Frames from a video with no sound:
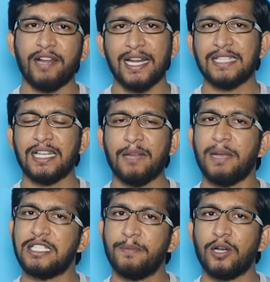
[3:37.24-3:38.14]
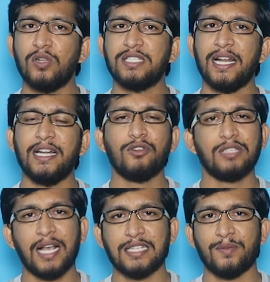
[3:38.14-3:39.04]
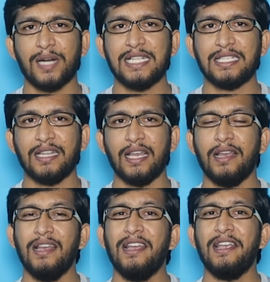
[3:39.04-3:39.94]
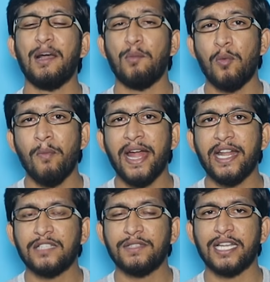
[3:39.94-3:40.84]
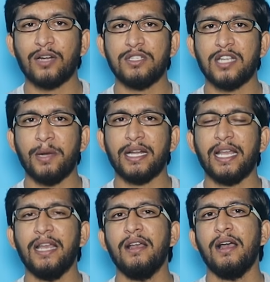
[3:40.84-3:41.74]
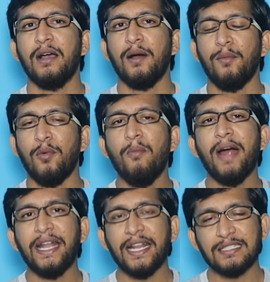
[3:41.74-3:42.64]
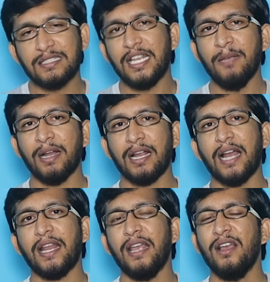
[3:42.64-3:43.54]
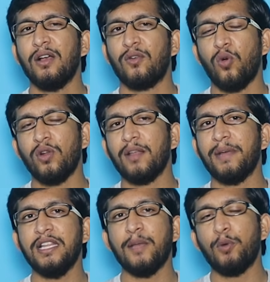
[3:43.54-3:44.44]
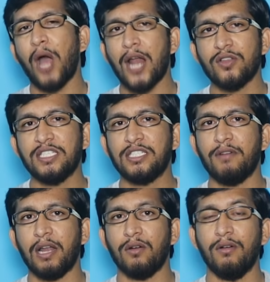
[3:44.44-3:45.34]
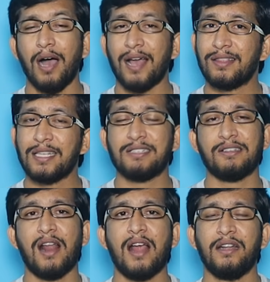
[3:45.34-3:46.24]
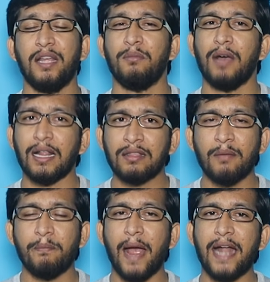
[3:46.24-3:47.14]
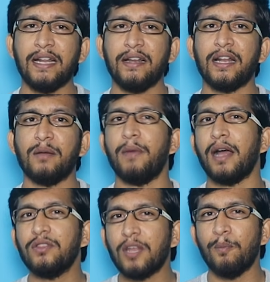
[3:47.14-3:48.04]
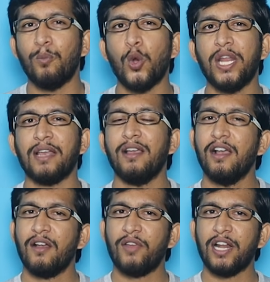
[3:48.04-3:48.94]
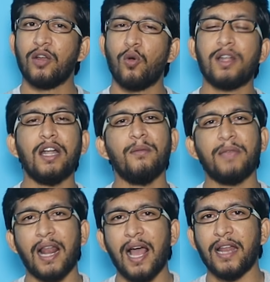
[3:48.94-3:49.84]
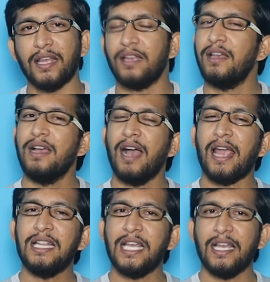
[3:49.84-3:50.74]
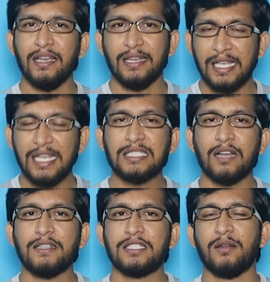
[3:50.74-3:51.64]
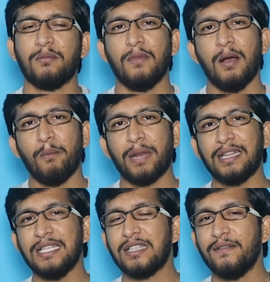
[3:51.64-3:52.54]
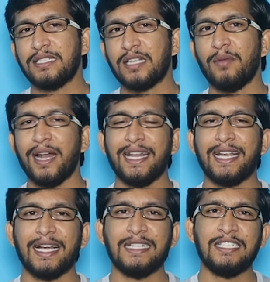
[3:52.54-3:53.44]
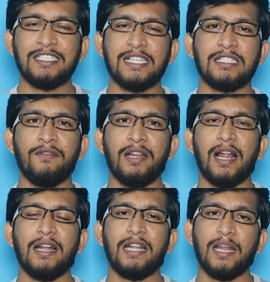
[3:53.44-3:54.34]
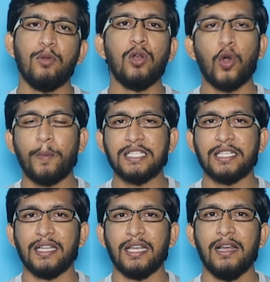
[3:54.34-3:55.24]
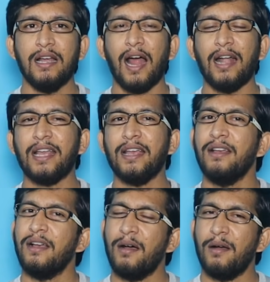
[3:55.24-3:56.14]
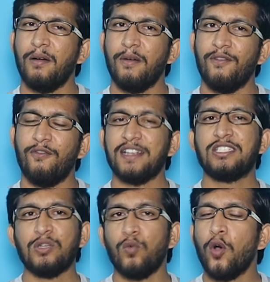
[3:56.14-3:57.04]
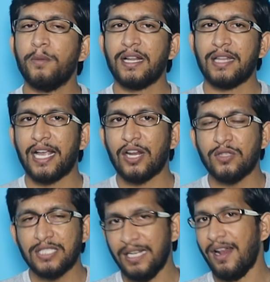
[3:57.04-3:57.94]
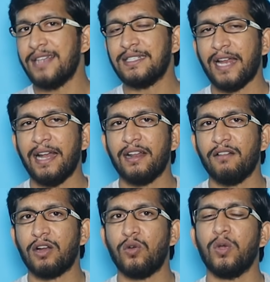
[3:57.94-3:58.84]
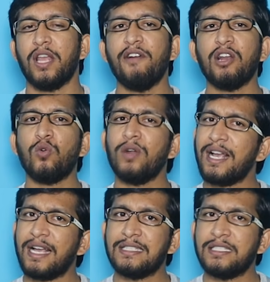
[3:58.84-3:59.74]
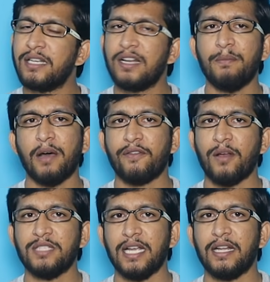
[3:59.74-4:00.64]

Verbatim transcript: ఎవరైనా సరే మంచి పరుగులు చేయాలంటే కొంచెం కష్టపడాల్సిందే ఇక ముంబై ఇండియన్స్ విషయానికి వచ్చామంటే ముంబై ఇండియన్స్ టీం అనగానే కొంతమంది ఎప్పుడు ఆలోచించే వాళ్ళు అంత స్ట్రాంగ్ టీం అంత బ్యాటింగ్ లేనప్ అంత బౌలింగ్ వీళ్ళను కొట్టడం ఎలా అని అయితే ఈ సంవత్సరం ప్రతి సంవత్సరం లాంటి కన్సిస్టెన్సీ వీళ్ళ టీంలో లోపించింది అంటే ఫస్ట్ ఓపెనర్ దగ్గర నుంచి లాస్ట్ టైండర్ వరకు ఎవరు కూడా కన్సిస్టెంట్ గా పర్ఫామ్